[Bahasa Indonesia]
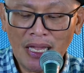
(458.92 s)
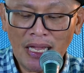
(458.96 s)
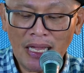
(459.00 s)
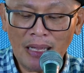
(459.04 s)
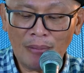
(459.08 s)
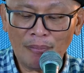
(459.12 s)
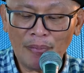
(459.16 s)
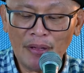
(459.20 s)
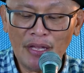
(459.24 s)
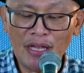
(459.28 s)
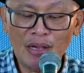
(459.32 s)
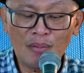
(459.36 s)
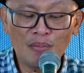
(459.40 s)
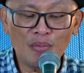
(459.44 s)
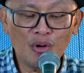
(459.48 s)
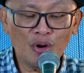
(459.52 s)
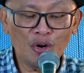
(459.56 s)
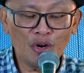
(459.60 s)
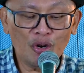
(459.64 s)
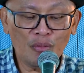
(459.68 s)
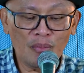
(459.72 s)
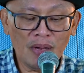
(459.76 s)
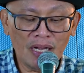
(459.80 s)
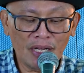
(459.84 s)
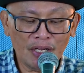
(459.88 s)
apa yang
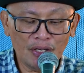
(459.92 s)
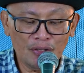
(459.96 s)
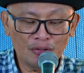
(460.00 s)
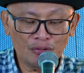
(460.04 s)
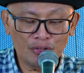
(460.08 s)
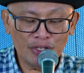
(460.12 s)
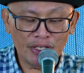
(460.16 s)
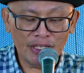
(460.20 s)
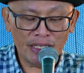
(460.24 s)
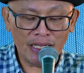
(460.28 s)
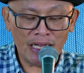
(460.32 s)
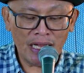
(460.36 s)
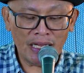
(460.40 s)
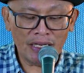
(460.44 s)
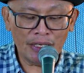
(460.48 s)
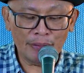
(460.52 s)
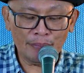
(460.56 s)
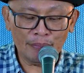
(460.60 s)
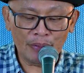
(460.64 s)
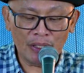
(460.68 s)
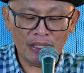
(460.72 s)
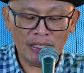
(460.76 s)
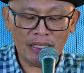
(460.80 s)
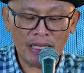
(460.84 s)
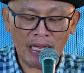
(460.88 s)
bodoh bagi dunia
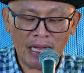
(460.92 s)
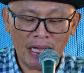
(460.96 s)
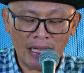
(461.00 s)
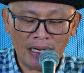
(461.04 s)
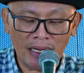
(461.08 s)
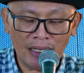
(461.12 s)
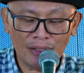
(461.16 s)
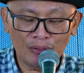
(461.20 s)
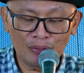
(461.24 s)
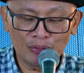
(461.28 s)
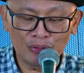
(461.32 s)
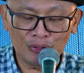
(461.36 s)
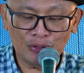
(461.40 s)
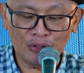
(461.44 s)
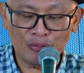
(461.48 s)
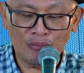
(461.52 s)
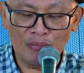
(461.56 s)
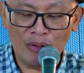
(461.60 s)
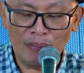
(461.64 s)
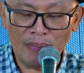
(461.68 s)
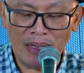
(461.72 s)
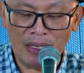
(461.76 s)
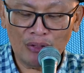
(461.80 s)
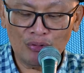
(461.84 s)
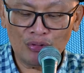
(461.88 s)
dipilih Allah untuk
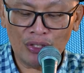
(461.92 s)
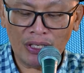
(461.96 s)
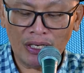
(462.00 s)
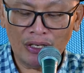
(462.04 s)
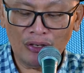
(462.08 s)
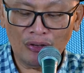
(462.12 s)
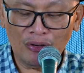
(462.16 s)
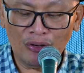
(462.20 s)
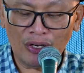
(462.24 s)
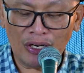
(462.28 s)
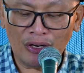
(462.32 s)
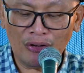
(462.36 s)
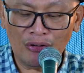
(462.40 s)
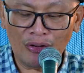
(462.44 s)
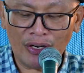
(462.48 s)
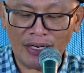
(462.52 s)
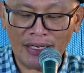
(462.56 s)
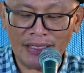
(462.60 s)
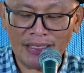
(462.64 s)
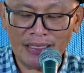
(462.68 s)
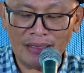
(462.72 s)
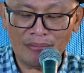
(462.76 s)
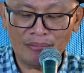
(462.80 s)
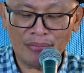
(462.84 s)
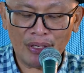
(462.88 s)
memalukan
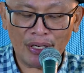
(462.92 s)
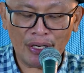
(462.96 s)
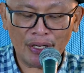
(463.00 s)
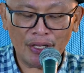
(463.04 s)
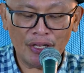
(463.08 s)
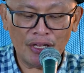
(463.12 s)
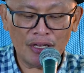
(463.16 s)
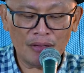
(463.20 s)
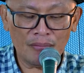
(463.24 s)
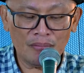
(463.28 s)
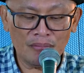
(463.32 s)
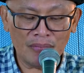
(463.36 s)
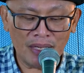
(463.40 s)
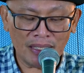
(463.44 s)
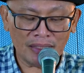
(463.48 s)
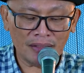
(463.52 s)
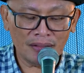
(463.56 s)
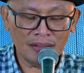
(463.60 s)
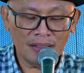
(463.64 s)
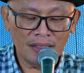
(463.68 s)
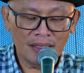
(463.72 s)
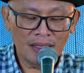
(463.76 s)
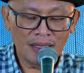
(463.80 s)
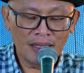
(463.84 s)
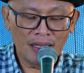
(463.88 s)
orang-orang yang berhikmat
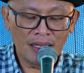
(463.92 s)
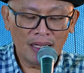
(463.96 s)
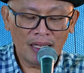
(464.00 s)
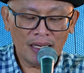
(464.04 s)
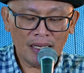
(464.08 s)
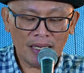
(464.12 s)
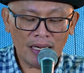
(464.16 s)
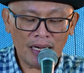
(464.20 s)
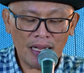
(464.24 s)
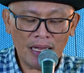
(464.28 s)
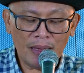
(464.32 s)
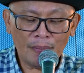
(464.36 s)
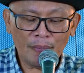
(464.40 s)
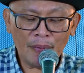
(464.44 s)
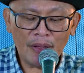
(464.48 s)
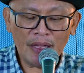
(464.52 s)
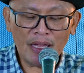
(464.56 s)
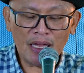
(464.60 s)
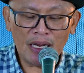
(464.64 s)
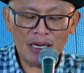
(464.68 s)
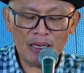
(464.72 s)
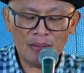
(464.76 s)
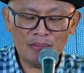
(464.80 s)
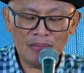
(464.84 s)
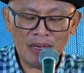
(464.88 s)
dan apa
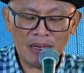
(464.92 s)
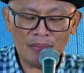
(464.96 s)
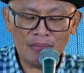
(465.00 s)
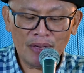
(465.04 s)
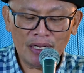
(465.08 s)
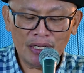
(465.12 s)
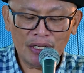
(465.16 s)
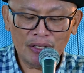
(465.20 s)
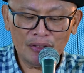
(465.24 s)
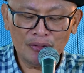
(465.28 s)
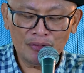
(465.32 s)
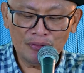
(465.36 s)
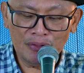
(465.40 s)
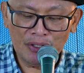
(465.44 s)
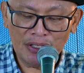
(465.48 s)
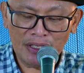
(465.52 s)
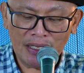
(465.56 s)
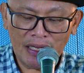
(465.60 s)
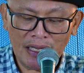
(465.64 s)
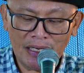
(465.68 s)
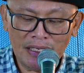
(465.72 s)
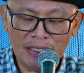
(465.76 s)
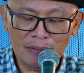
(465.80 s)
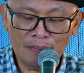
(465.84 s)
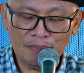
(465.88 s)
yang lemah bagi
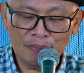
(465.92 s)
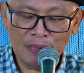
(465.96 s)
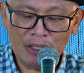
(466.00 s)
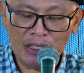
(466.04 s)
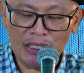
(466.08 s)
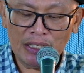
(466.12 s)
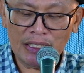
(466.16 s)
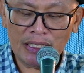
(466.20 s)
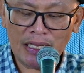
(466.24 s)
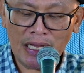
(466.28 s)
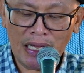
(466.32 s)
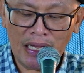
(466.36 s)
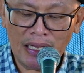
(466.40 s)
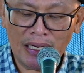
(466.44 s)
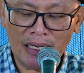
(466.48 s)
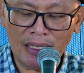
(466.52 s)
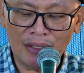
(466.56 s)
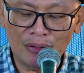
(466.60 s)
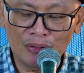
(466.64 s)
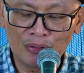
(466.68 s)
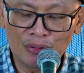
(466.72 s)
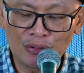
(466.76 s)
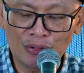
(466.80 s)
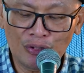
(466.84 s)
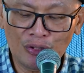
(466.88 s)
dunia dipilih
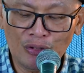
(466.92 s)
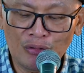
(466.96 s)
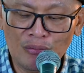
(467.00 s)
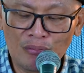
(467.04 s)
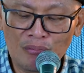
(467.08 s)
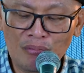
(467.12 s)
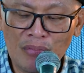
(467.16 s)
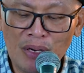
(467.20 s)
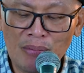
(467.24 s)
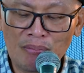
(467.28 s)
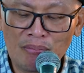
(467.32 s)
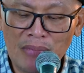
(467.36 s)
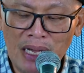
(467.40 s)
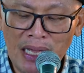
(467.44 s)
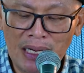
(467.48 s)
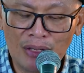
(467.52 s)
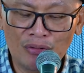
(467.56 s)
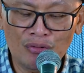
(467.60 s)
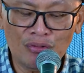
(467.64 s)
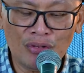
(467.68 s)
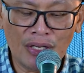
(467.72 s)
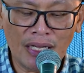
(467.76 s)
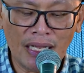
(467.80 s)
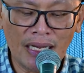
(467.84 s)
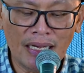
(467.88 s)
Allah untuk
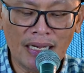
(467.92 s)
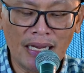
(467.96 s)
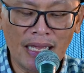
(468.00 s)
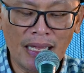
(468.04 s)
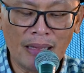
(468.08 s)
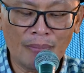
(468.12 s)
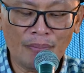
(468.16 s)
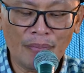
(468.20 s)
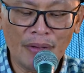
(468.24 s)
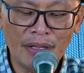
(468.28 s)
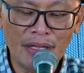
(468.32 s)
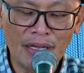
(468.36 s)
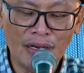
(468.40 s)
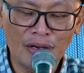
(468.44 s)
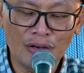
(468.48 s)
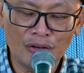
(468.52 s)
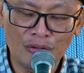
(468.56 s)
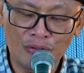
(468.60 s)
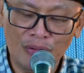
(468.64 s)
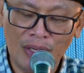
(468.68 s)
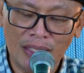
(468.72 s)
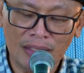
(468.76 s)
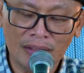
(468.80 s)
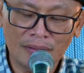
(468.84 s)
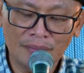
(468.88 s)
memalukan apa yang
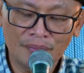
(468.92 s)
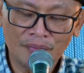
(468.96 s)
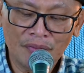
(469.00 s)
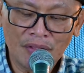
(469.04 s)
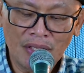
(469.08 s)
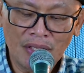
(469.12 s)
kuat